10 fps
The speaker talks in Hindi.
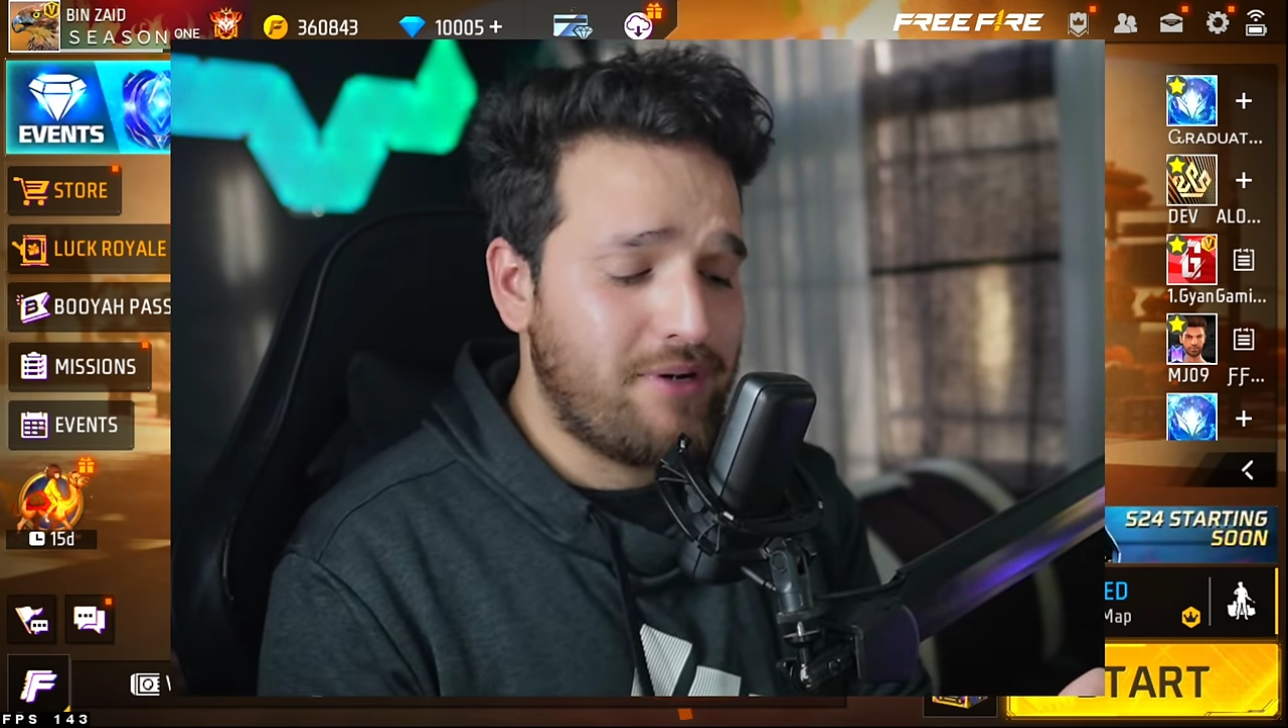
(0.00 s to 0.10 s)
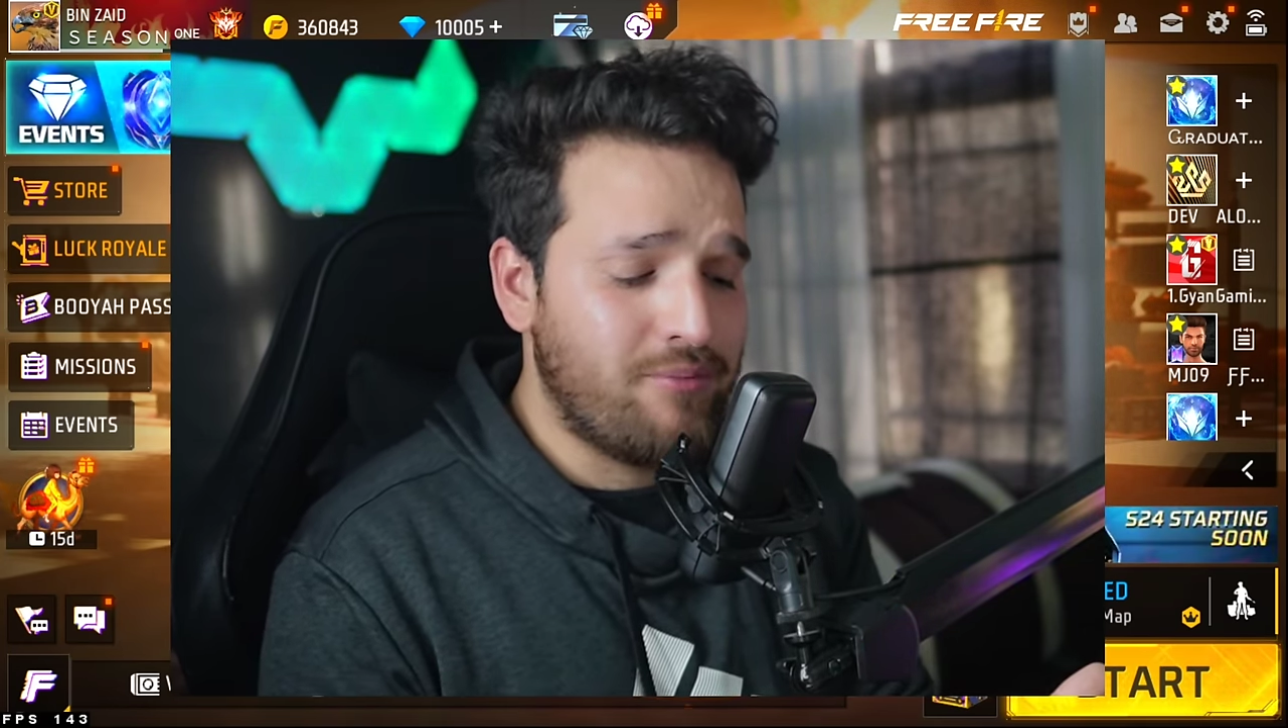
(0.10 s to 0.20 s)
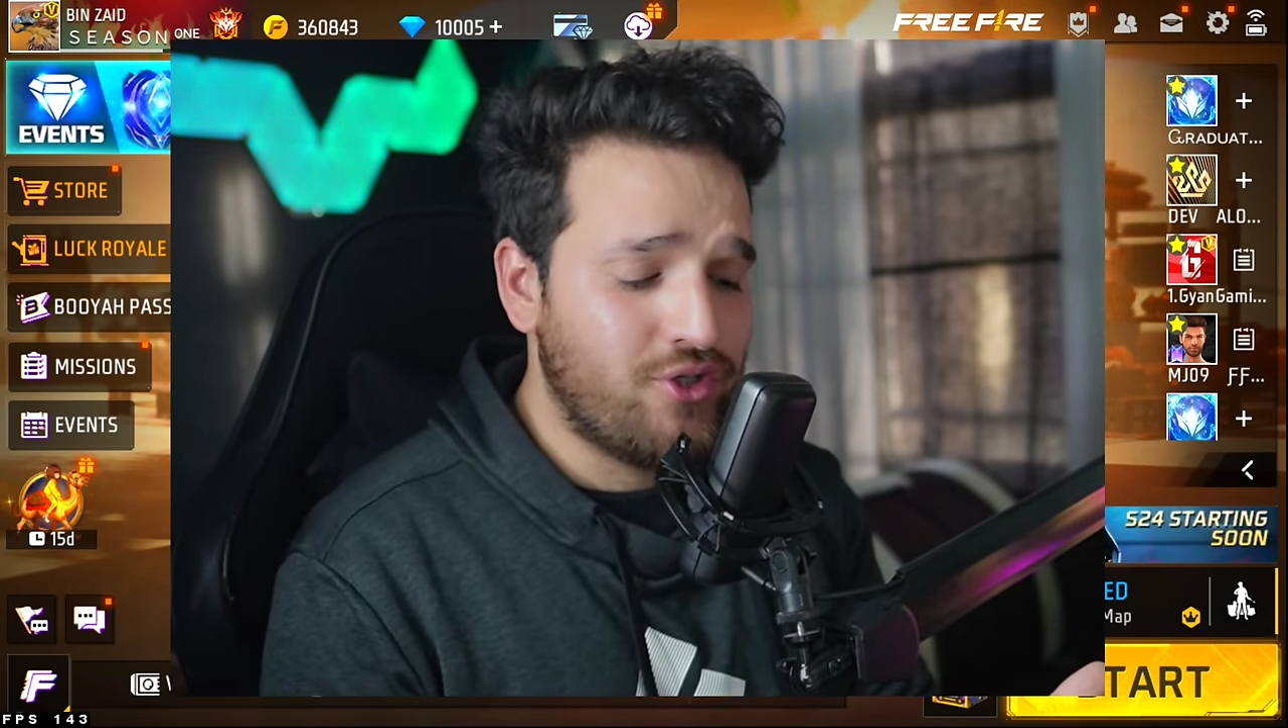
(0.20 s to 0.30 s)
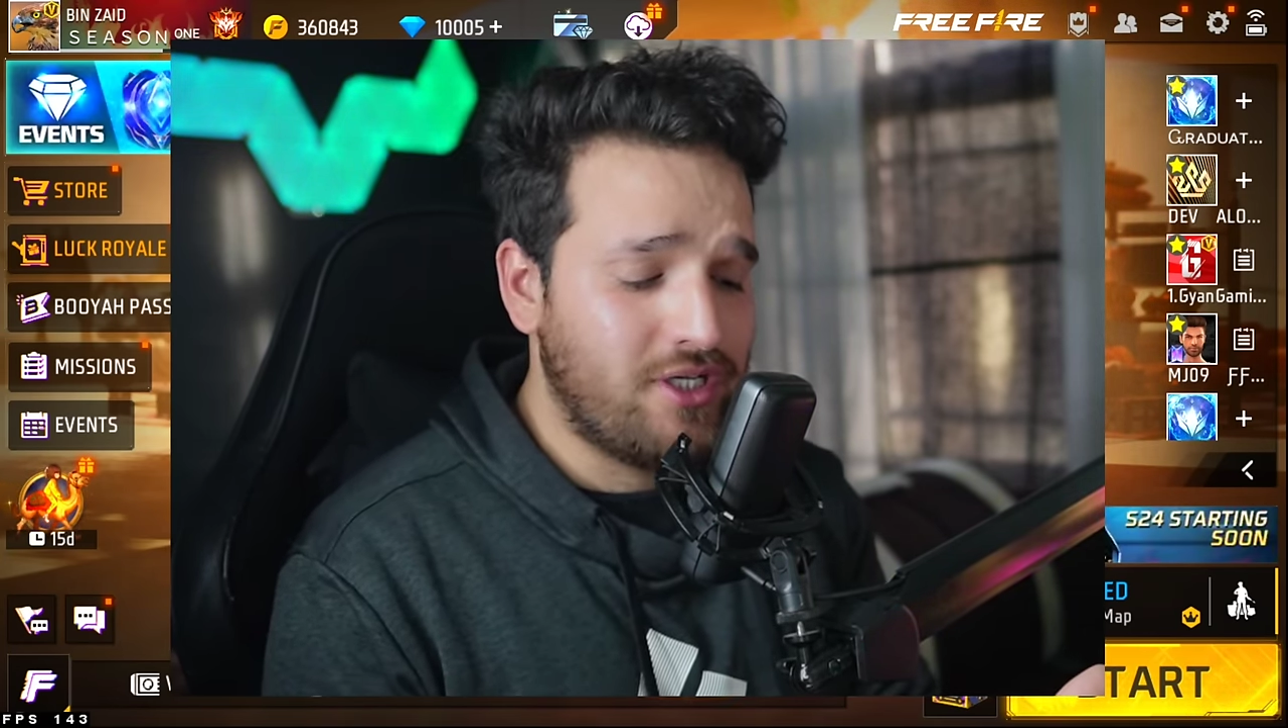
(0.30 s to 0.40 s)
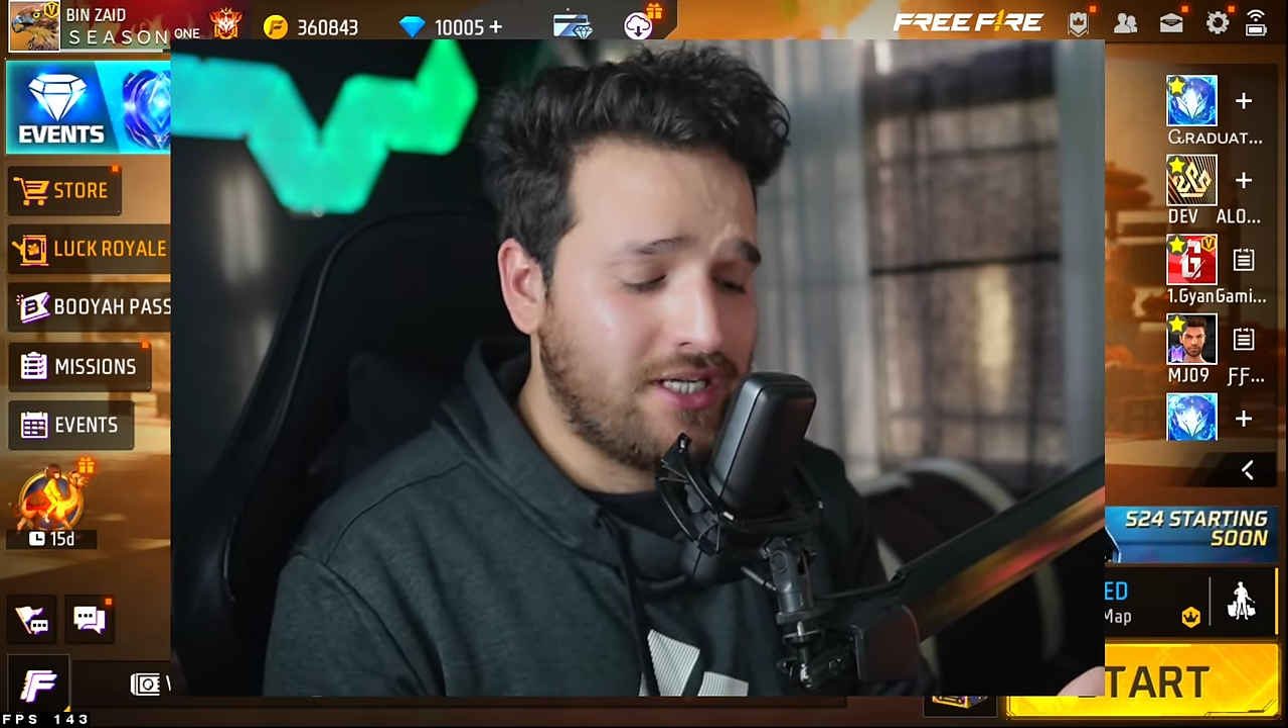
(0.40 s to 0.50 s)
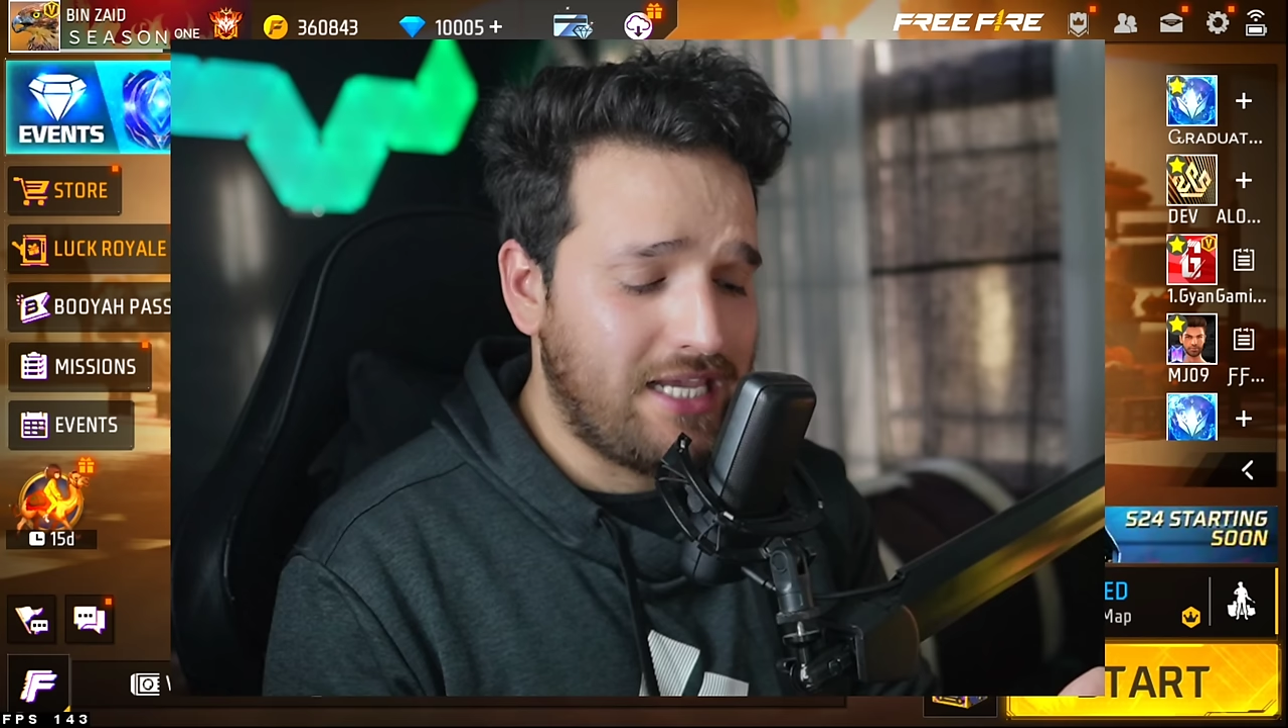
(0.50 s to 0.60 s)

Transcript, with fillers: प्रमोशन